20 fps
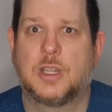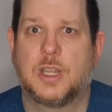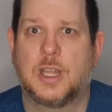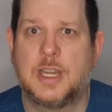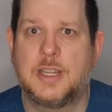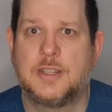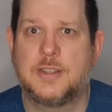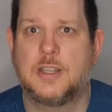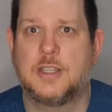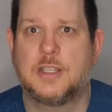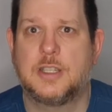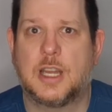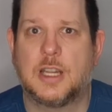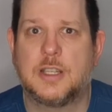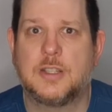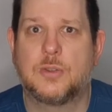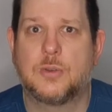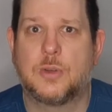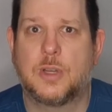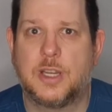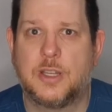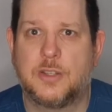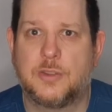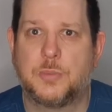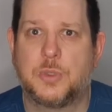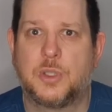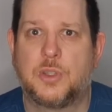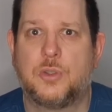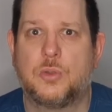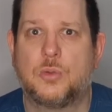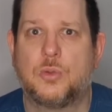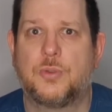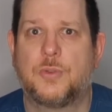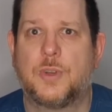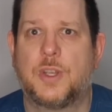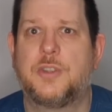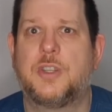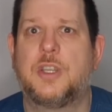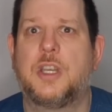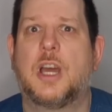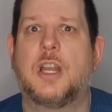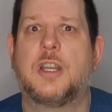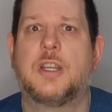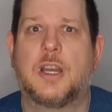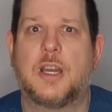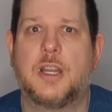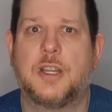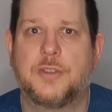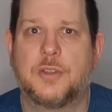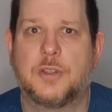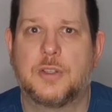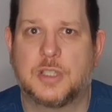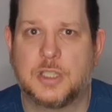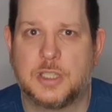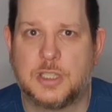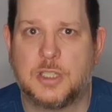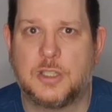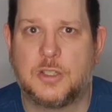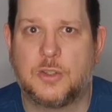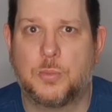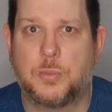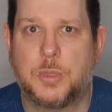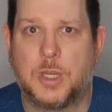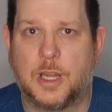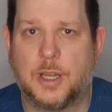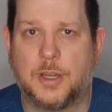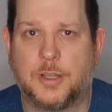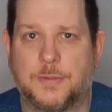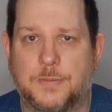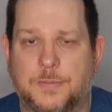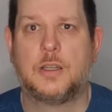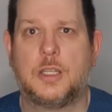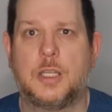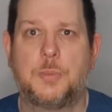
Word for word: rechtzeitig anzureisen bzw. die Anreise richtig zu planen.